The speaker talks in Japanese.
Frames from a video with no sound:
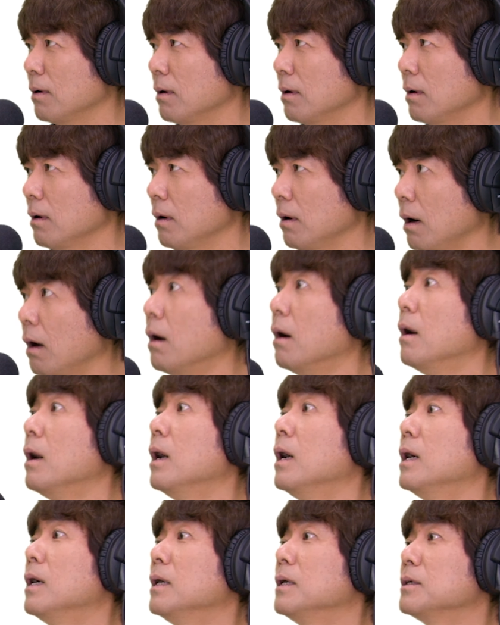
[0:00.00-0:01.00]
してあ
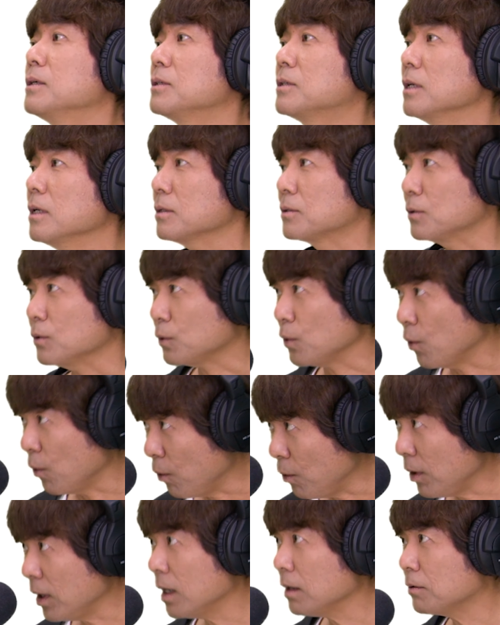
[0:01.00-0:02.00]
じゃあずっと
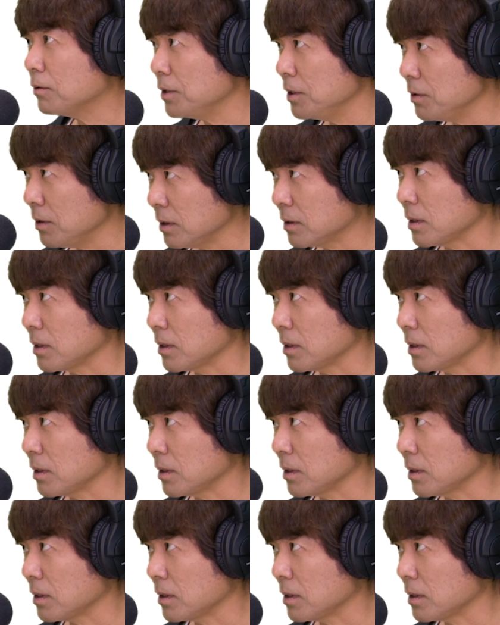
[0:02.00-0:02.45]
音楽には